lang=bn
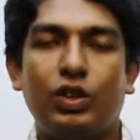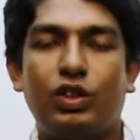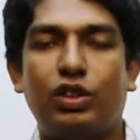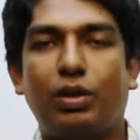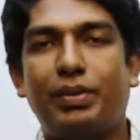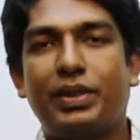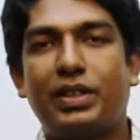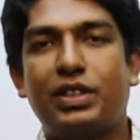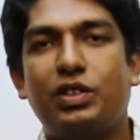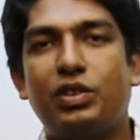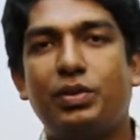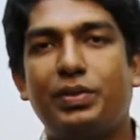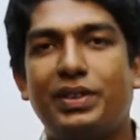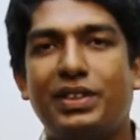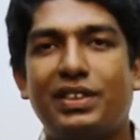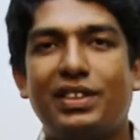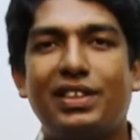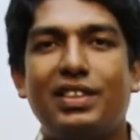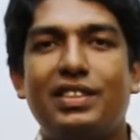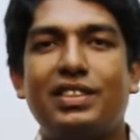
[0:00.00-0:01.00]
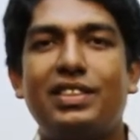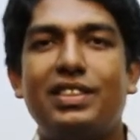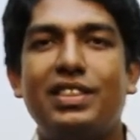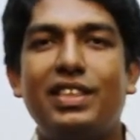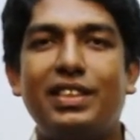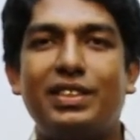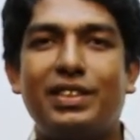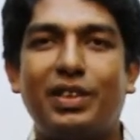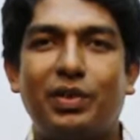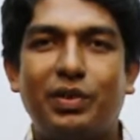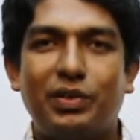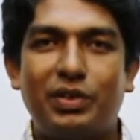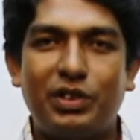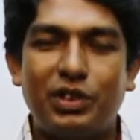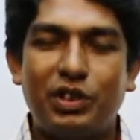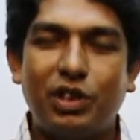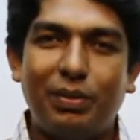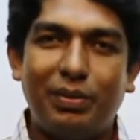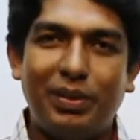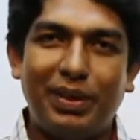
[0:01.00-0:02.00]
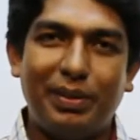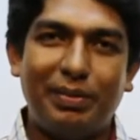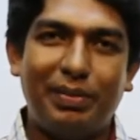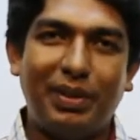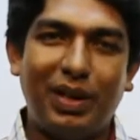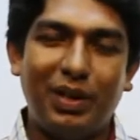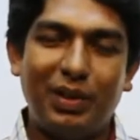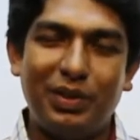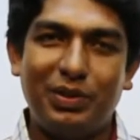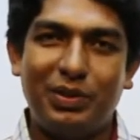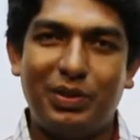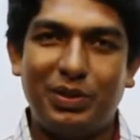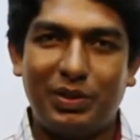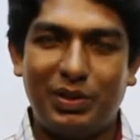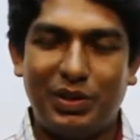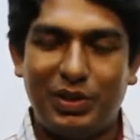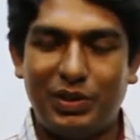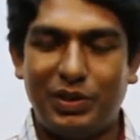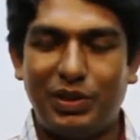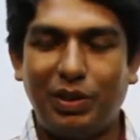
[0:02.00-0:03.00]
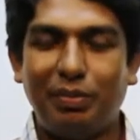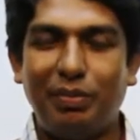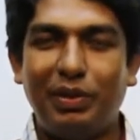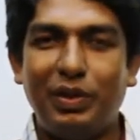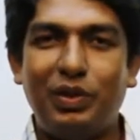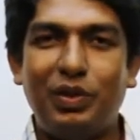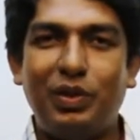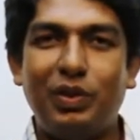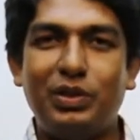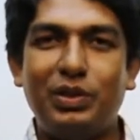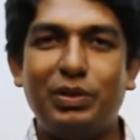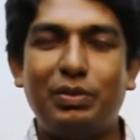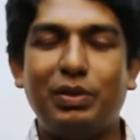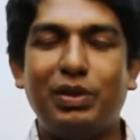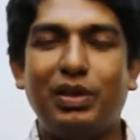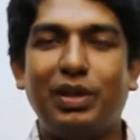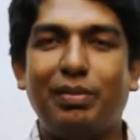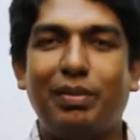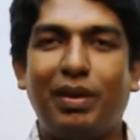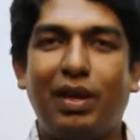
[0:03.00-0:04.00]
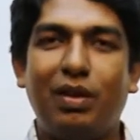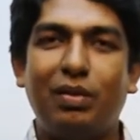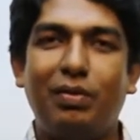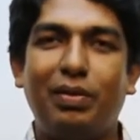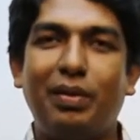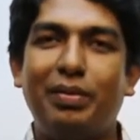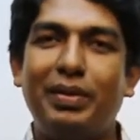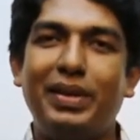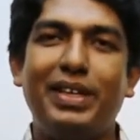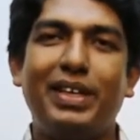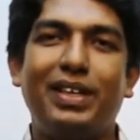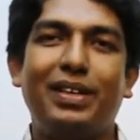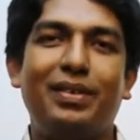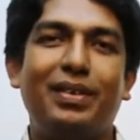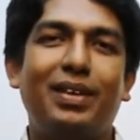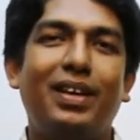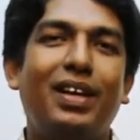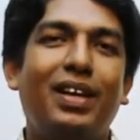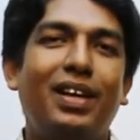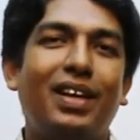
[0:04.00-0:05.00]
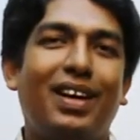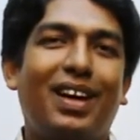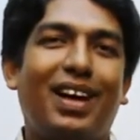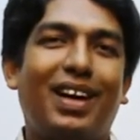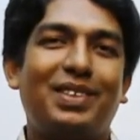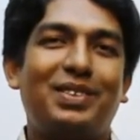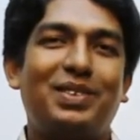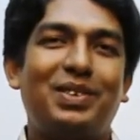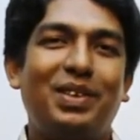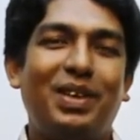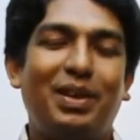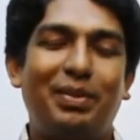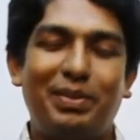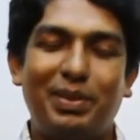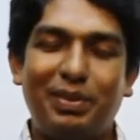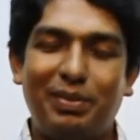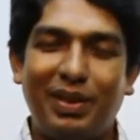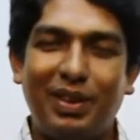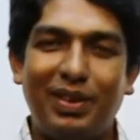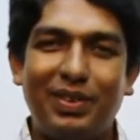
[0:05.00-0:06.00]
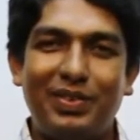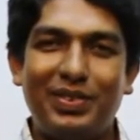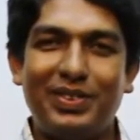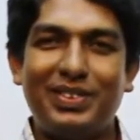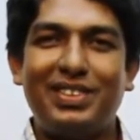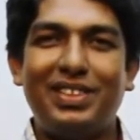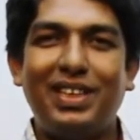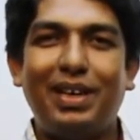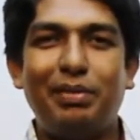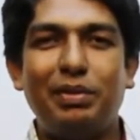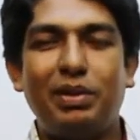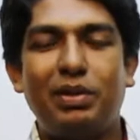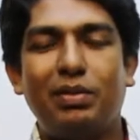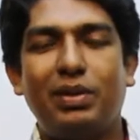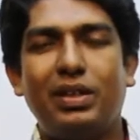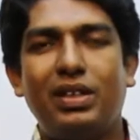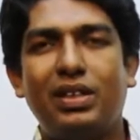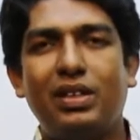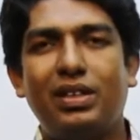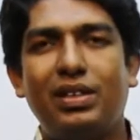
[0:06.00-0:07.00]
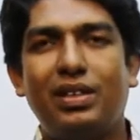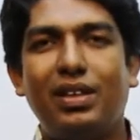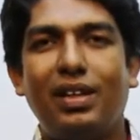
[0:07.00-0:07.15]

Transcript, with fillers: সবাইকে শুভেচ্ছা জানাচ্ছি আশা করছি সবাই ভালো সুখে সমৃদ্ধ জীবন নিয়ে ভালোভাবেই আছো আমিও ভালো রয়েছি আমি তোমাদের